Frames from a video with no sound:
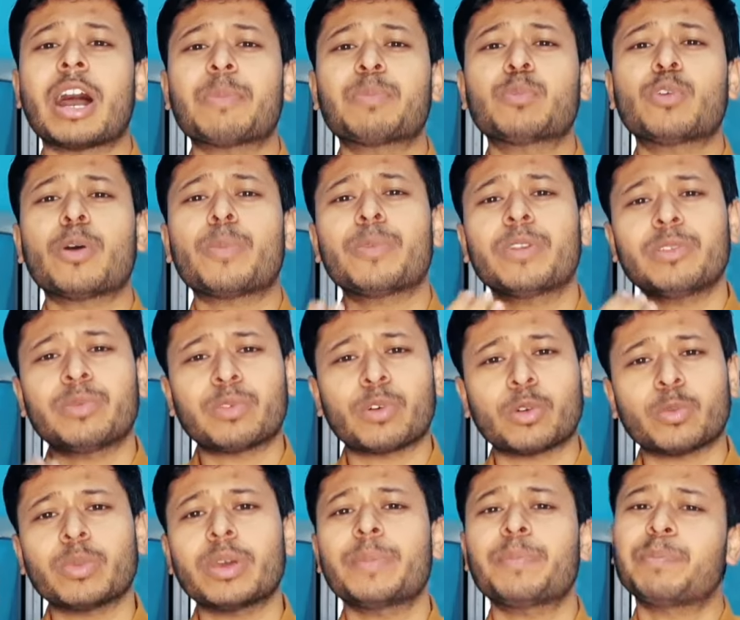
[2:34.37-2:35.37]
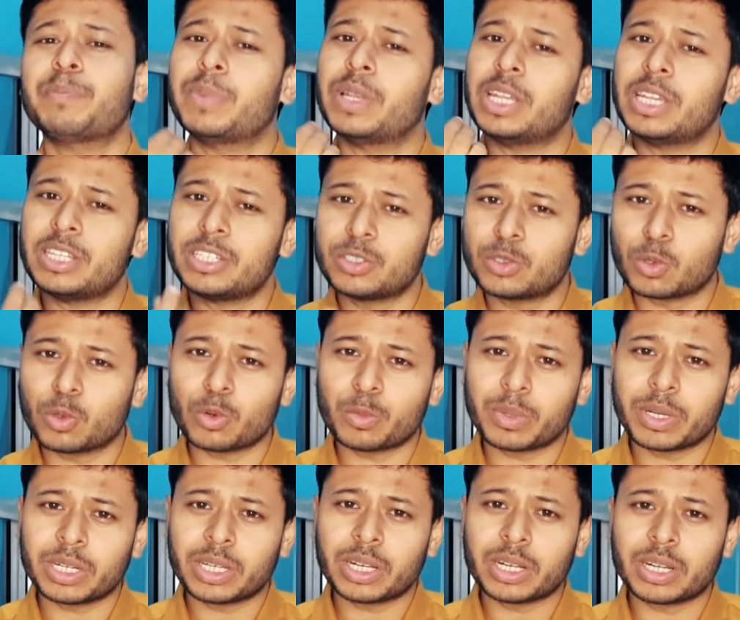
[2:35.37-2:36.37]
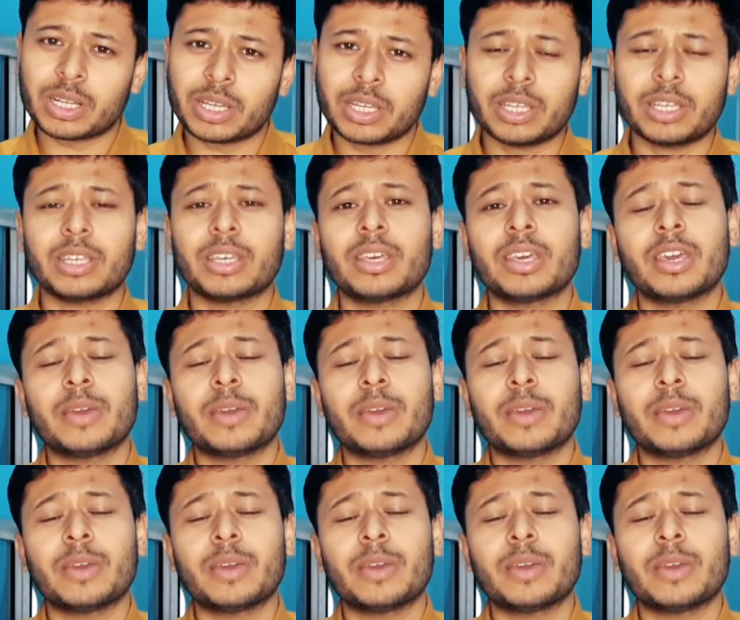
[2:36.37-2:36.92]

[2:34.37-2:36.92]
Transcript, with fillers: आपको अपने फ़ोन में प्ले स्टोर ओपन करना है